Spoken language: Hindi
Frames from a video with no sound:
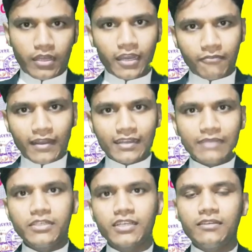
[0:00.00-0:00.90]
अगर वाकई
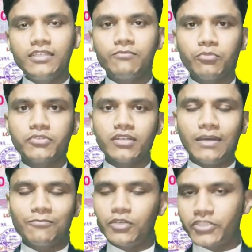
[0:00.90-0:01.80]
में ये इन्फॉर्मेशन
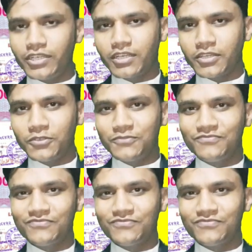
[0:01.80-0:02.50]
आपको अच्छी लगी हो